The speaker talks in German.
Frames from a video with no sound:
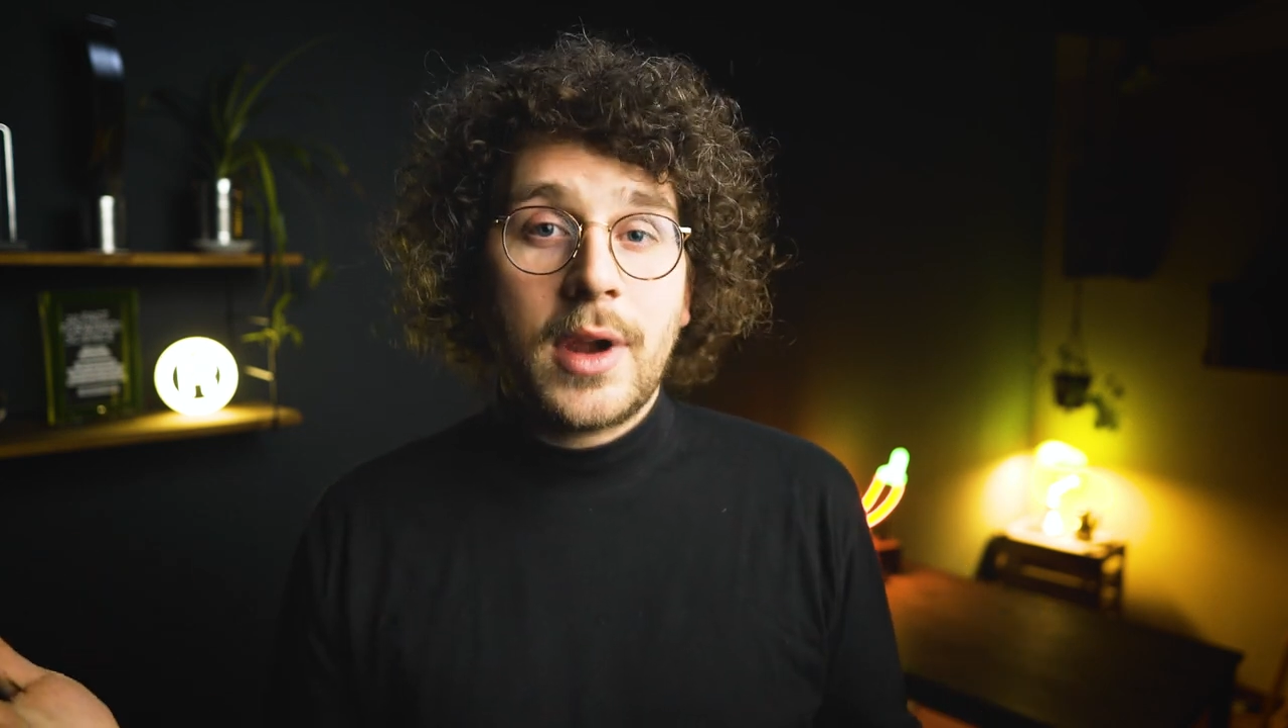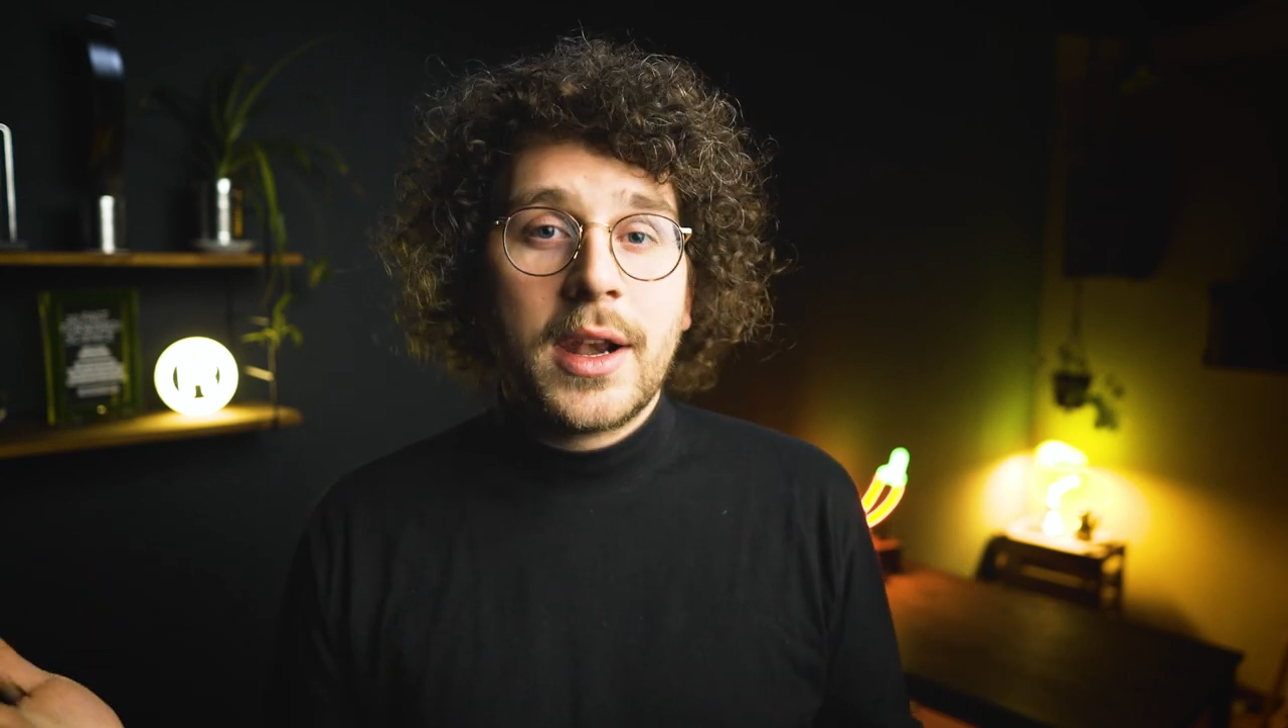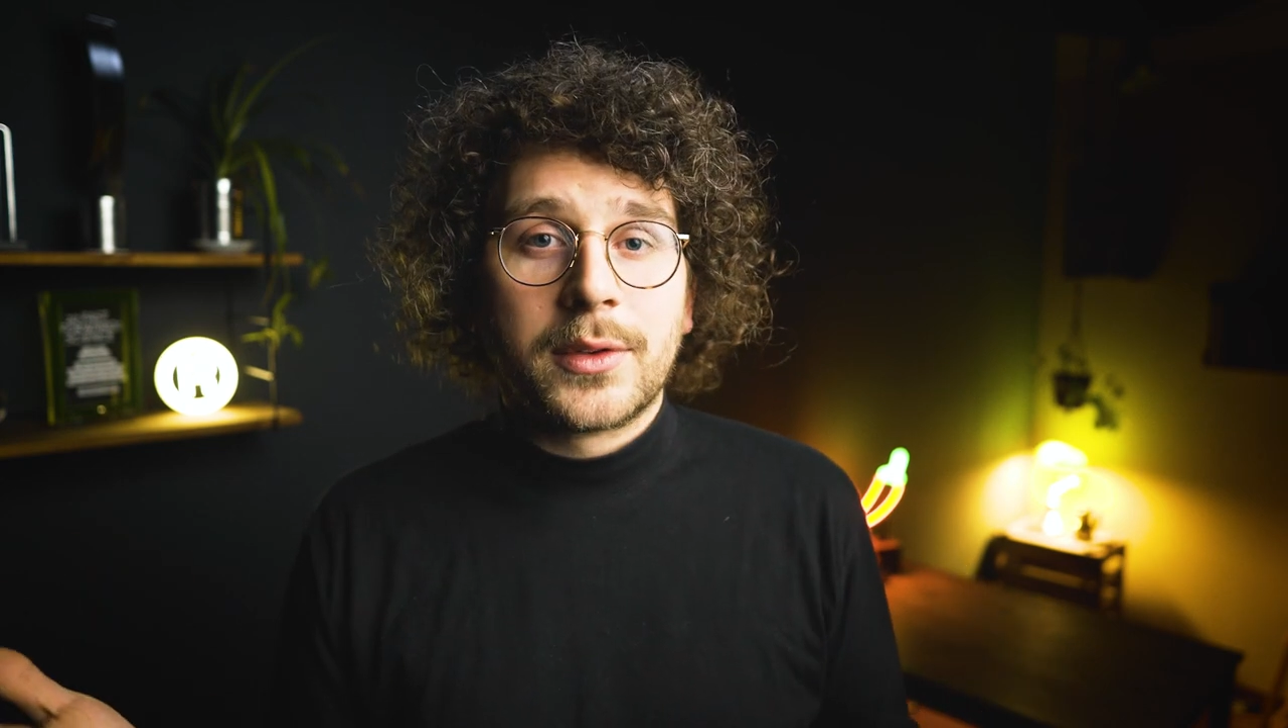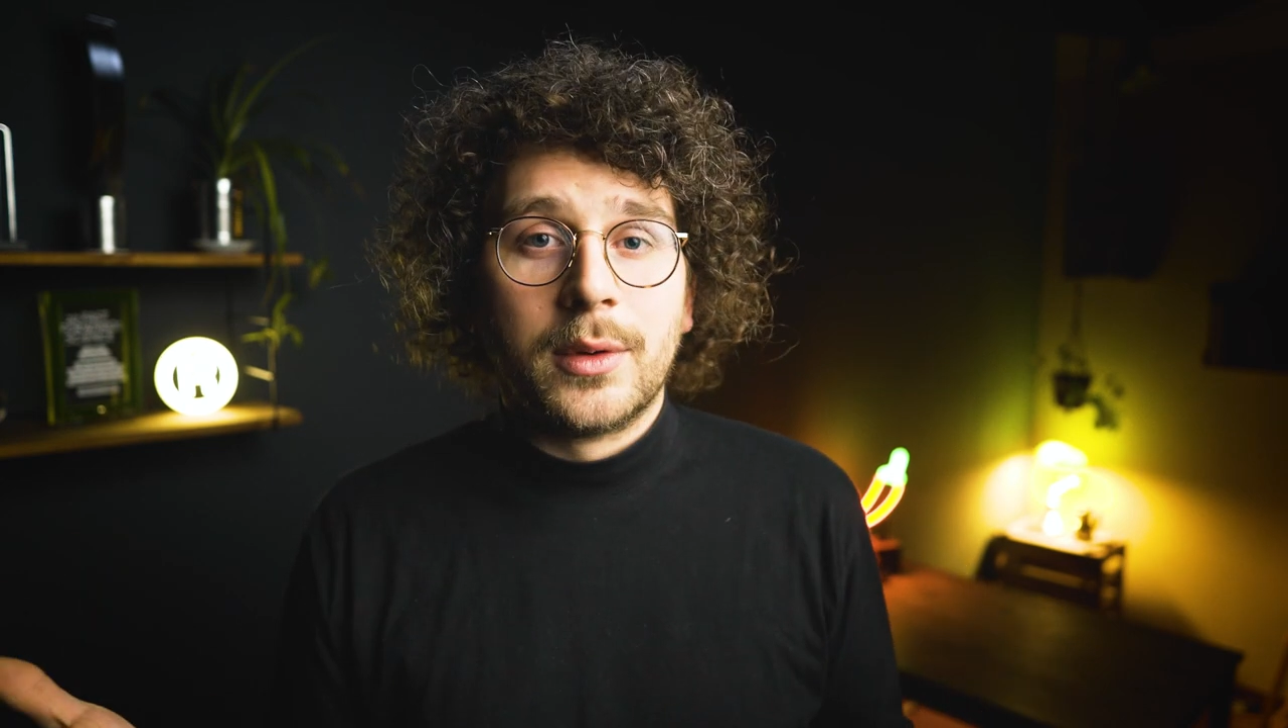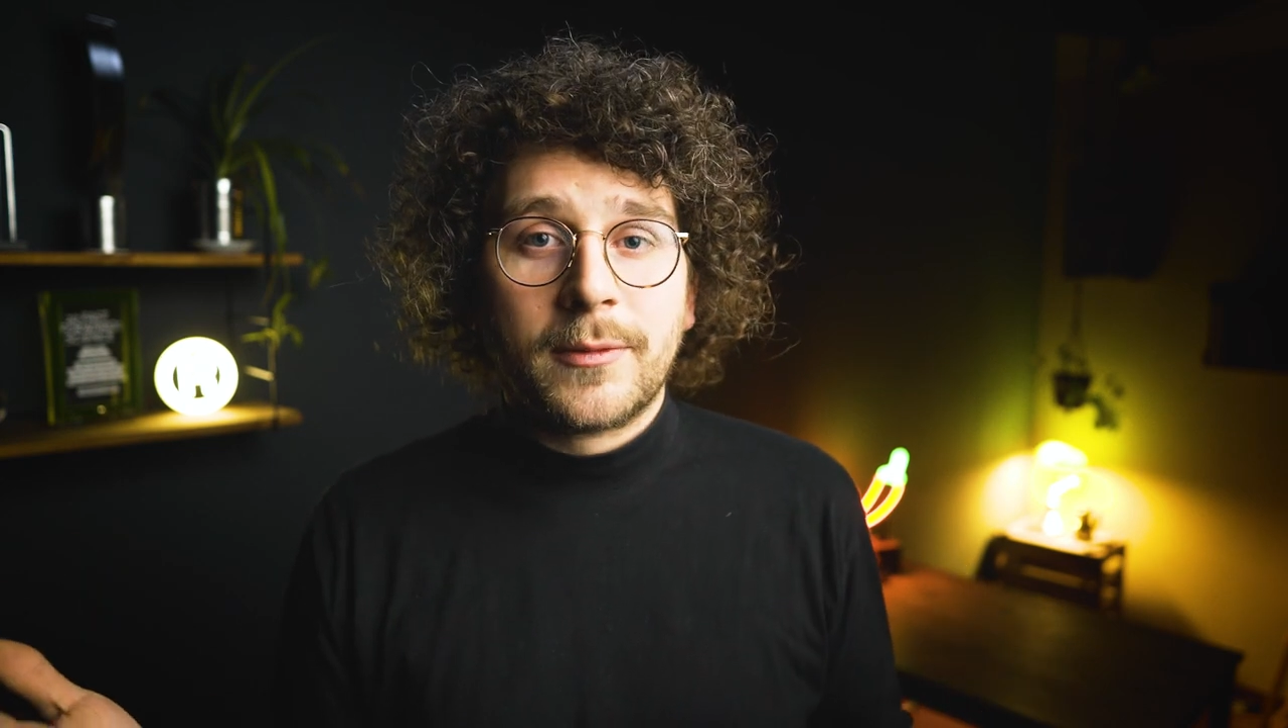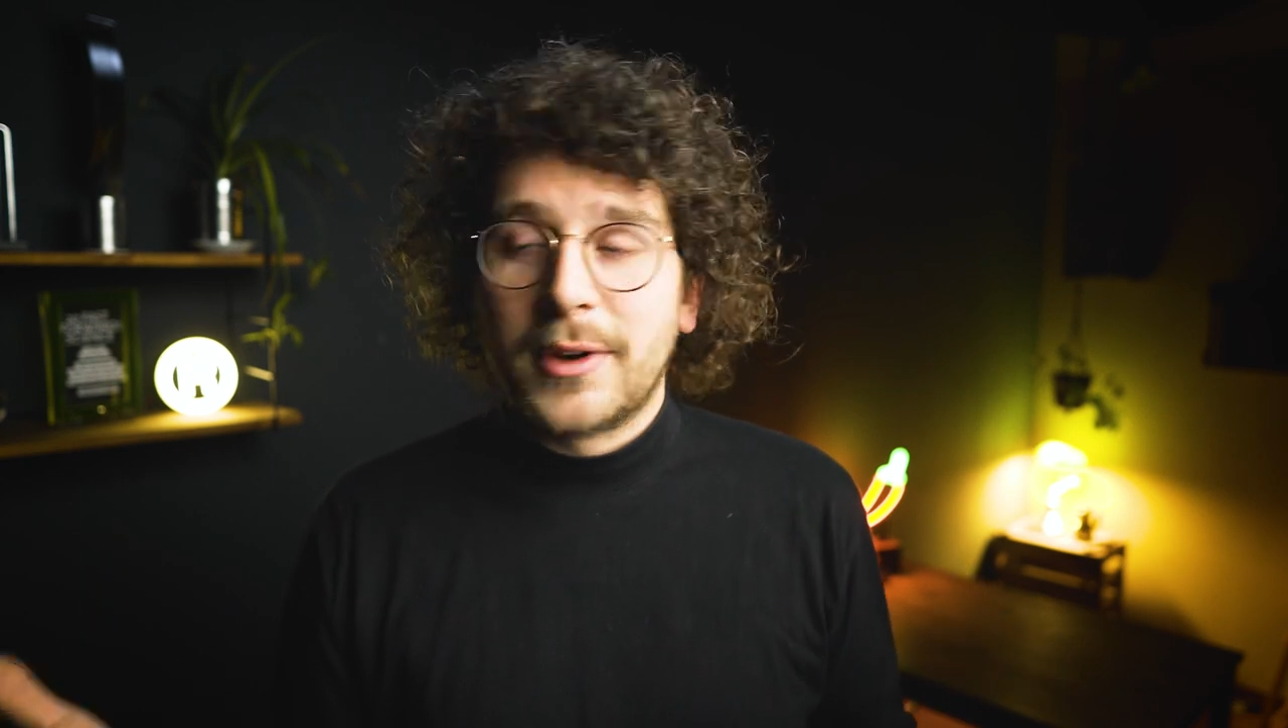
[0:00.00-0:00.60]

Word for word: genug andersrum.